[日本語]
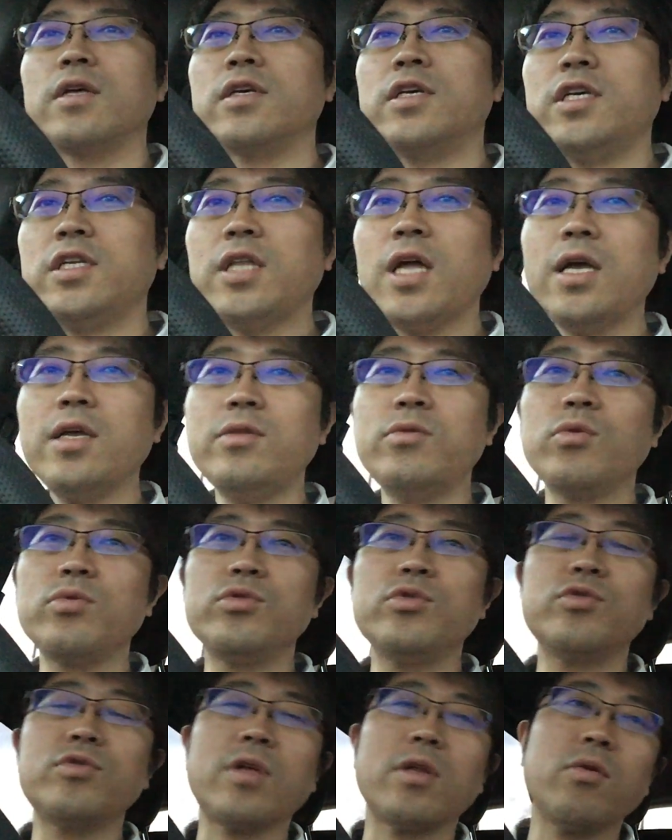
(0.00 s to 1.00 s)
期待と
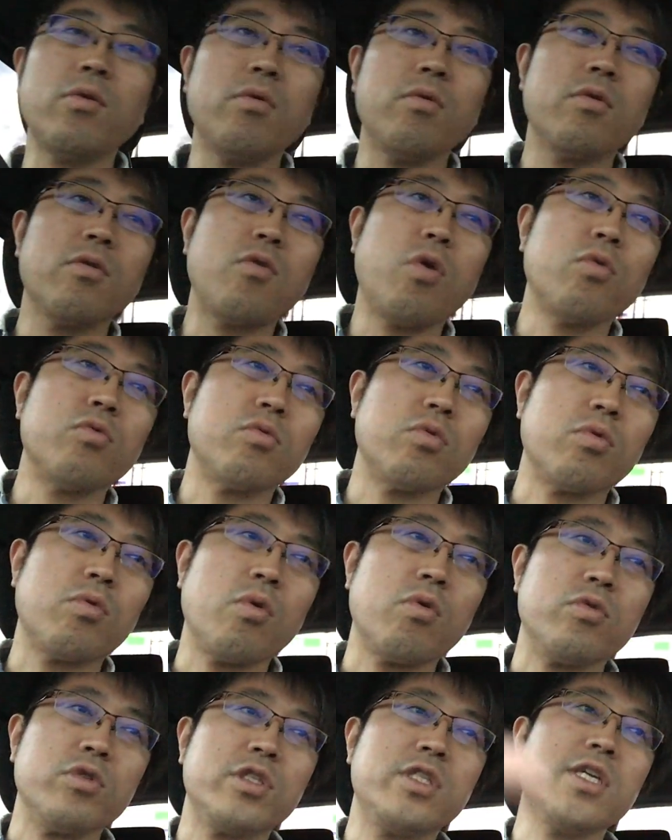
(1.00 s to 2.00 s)
いう名の
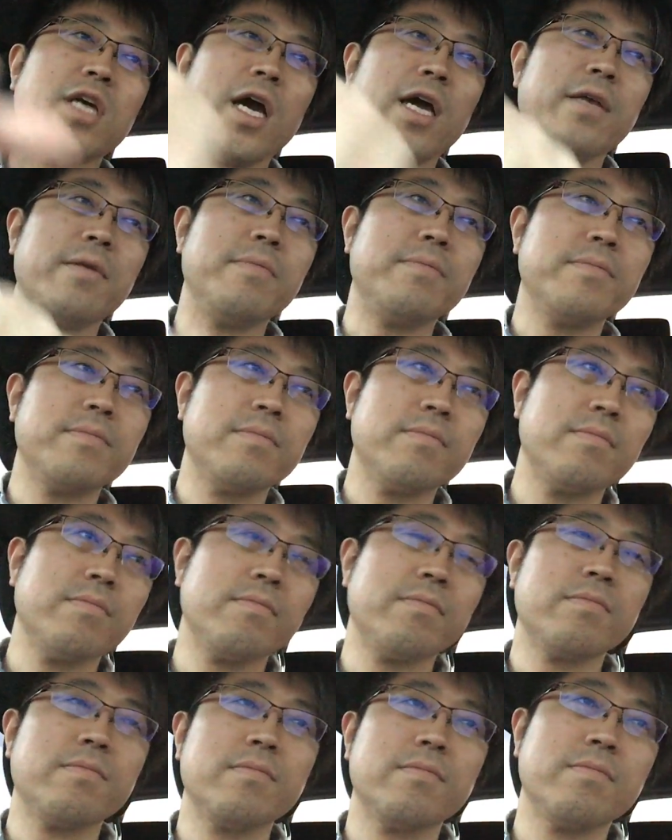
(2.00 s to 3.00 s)
コントロール支配、
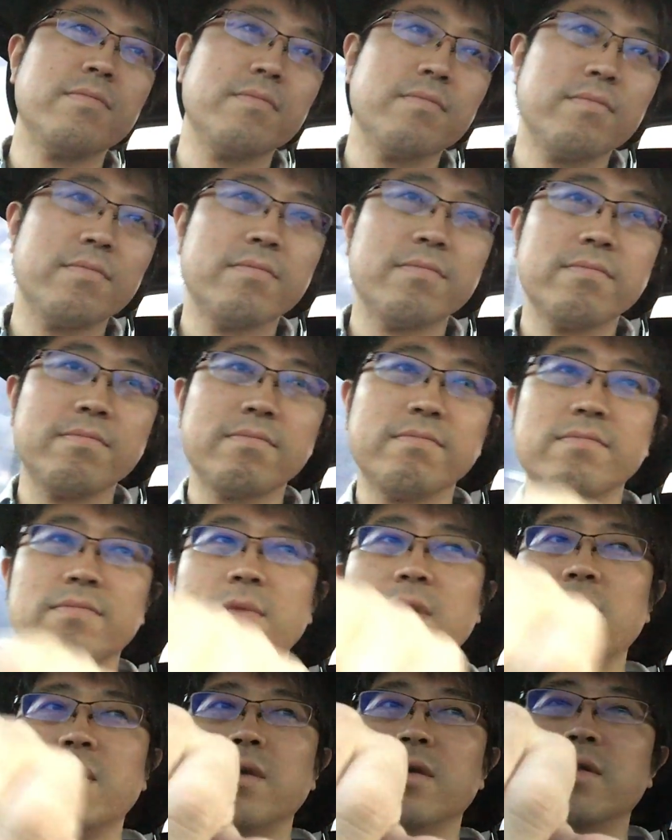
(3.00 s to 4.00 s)

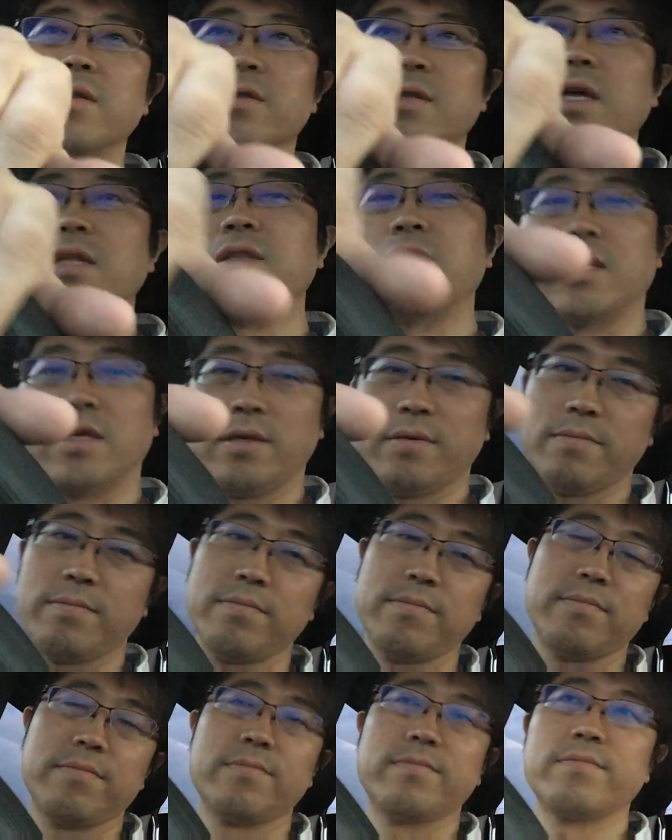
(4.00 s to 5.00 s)
ね、だったり
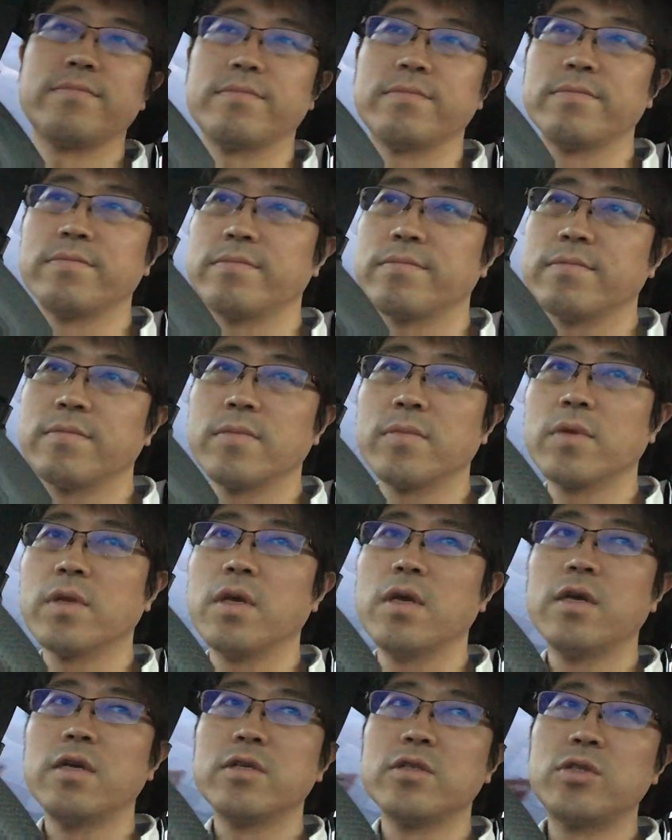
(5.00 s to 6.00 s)

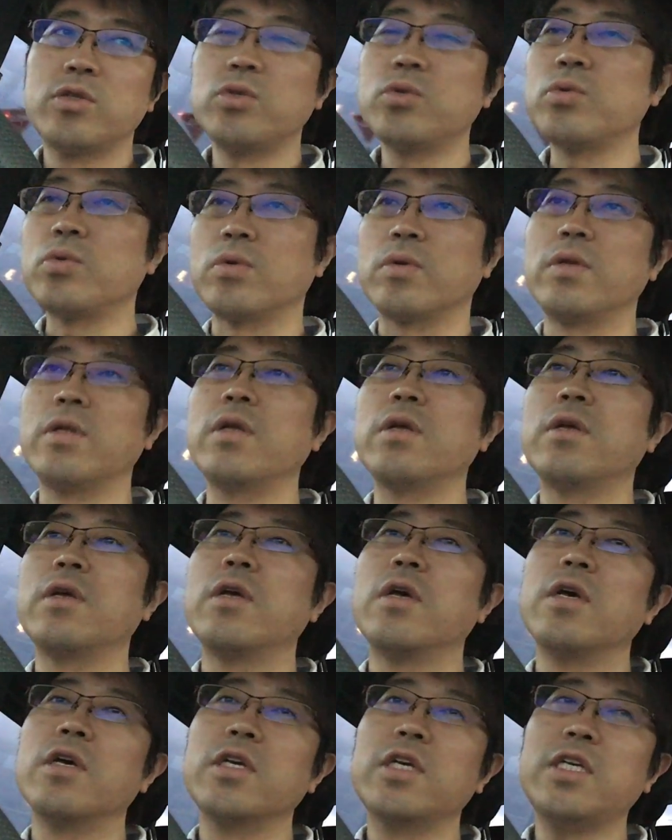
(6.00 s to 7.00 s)
するのね。
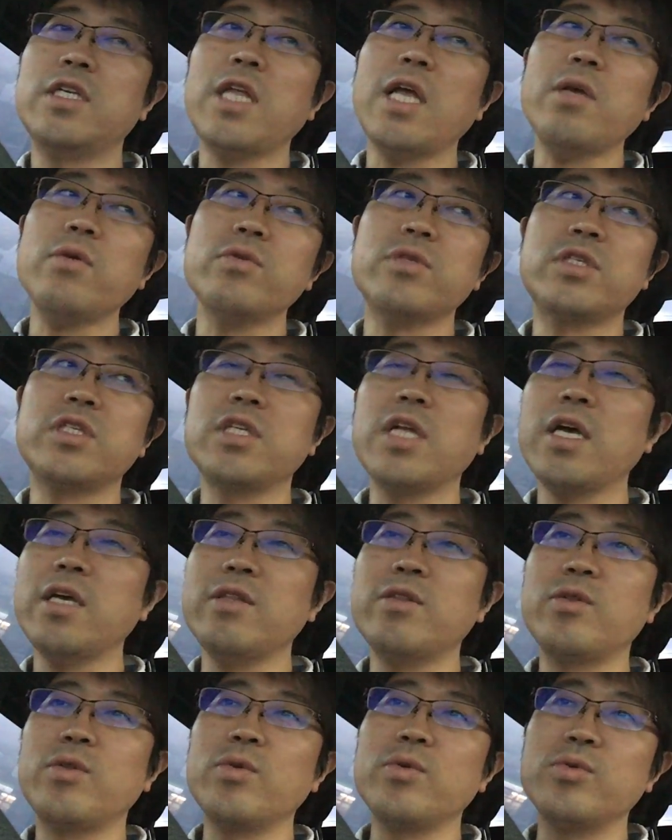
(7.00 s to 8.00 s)
期待をしな
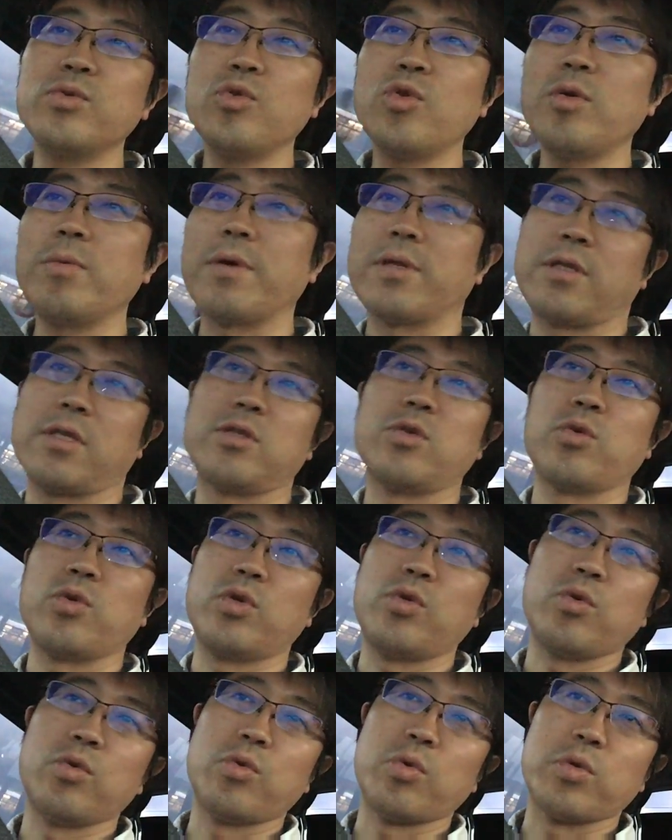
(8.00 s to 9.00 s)
いっていうのもまたその
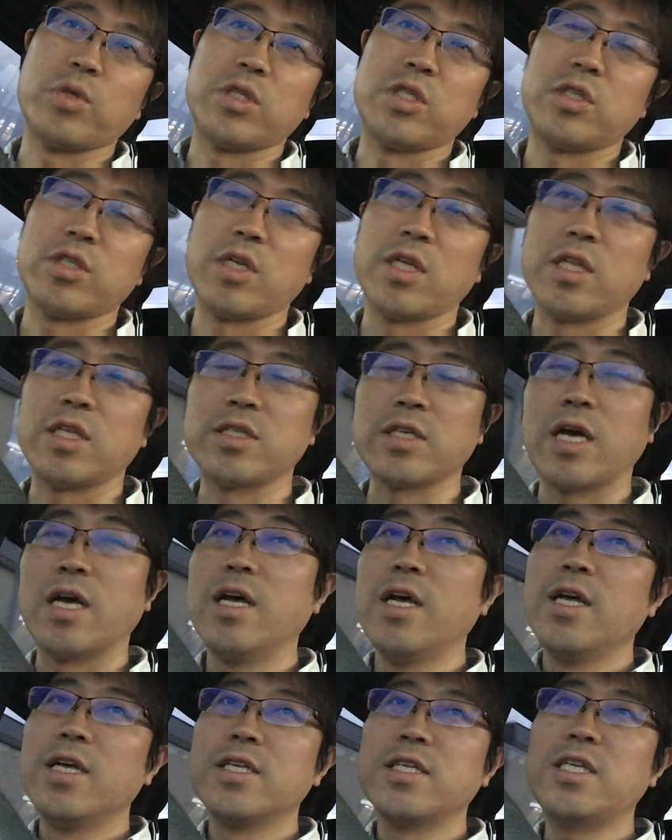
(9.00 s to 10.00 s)
人にとって失礼ですが、
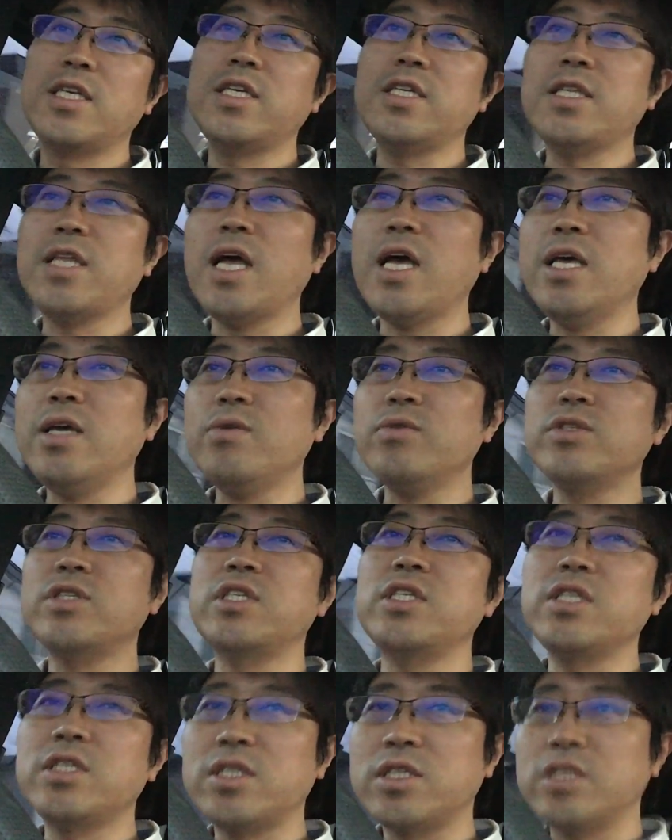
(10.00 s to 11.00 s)
期待を
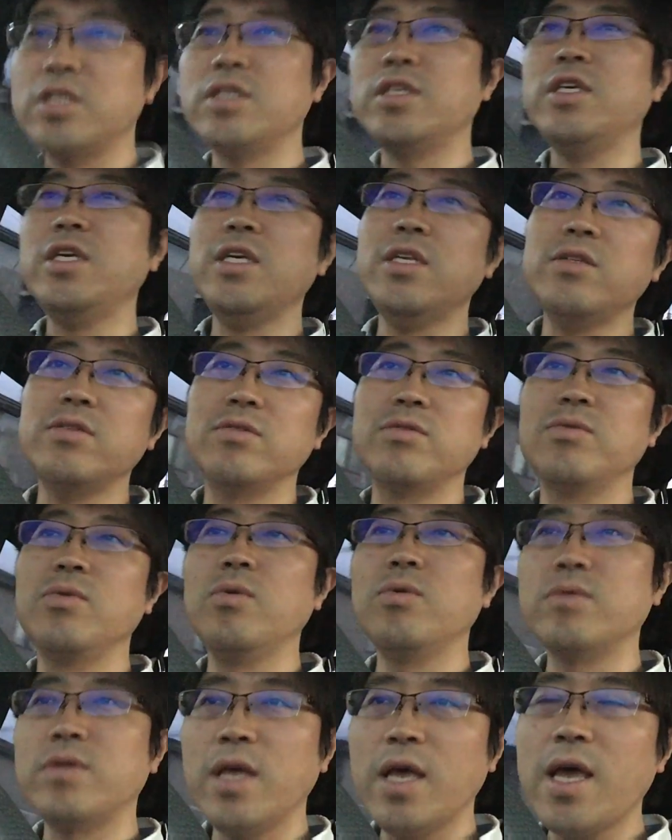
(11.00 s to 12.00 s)
しすぎる
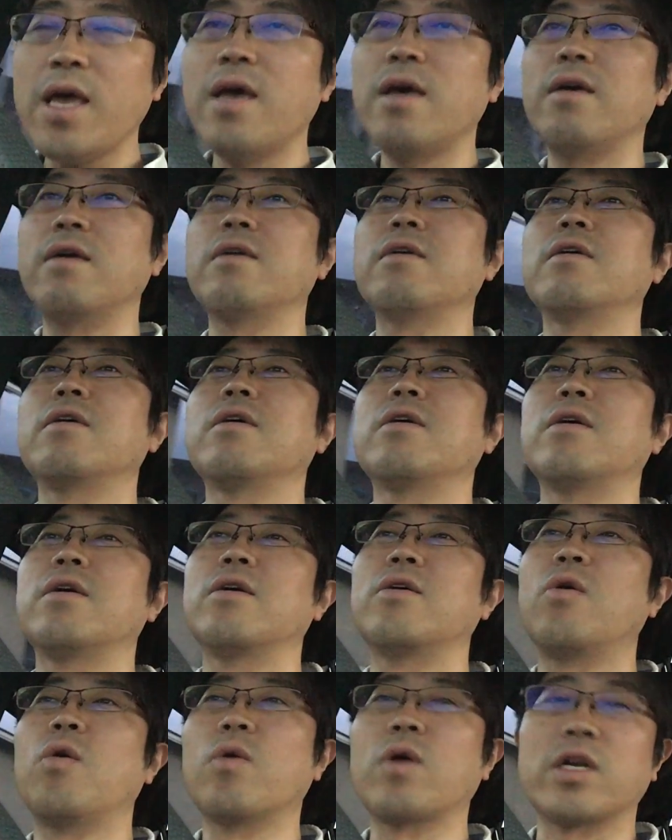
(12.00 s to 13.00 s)
ので
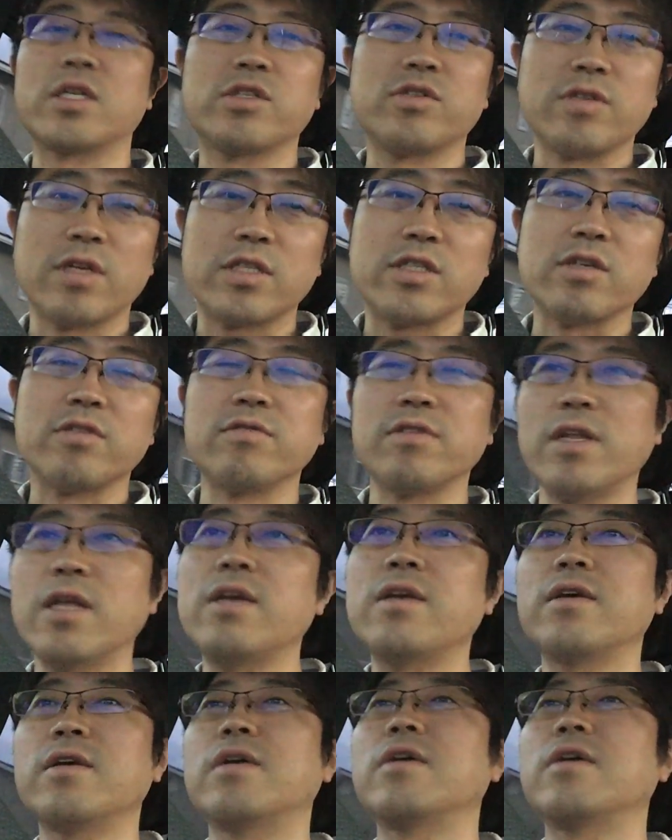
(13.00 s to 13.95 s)
おかしくなっちゃうね。